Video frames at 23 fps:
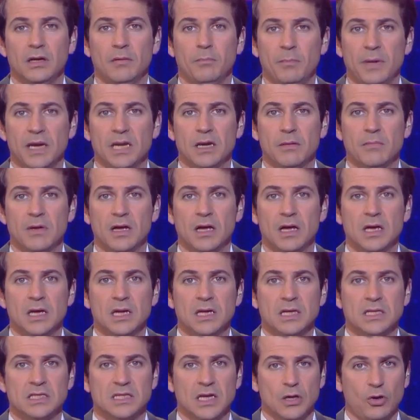بينما
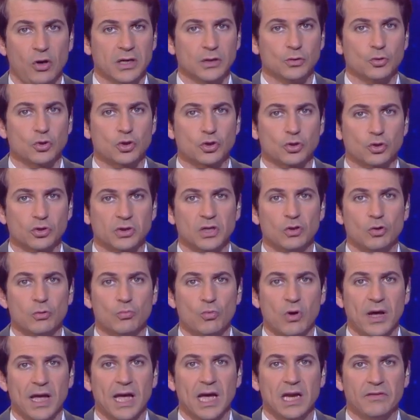سيعرض الشرطي
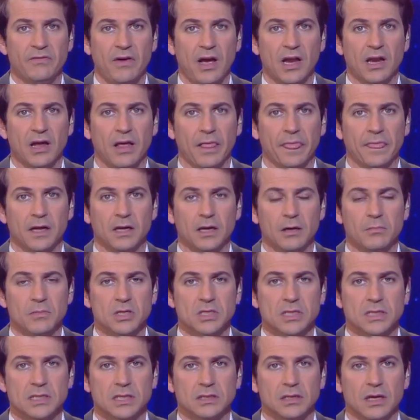المخالف على أنظار
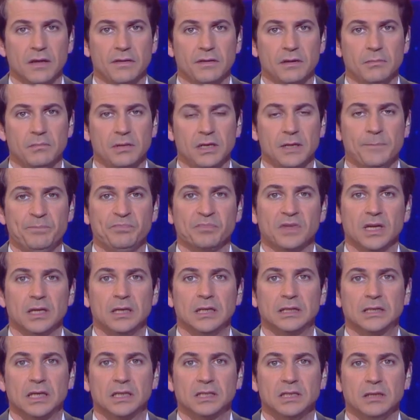المجلس التأديبي
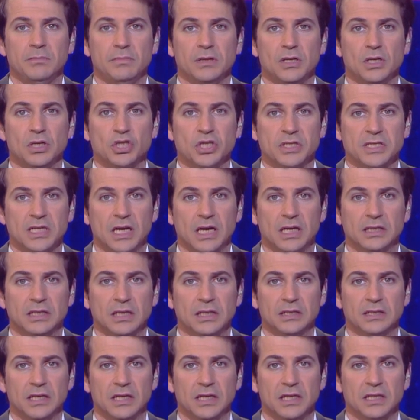لترتيب الجزاءات
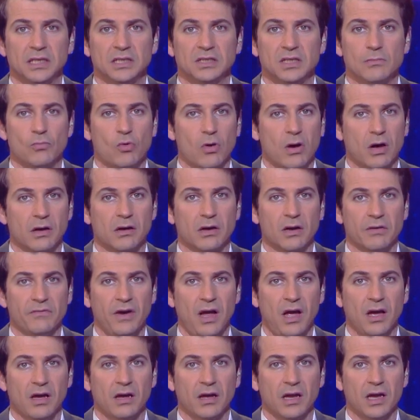الإدارية المقررة في
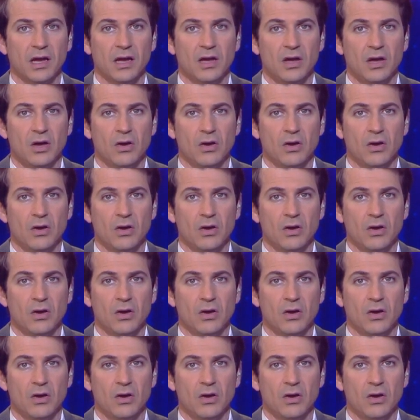حقه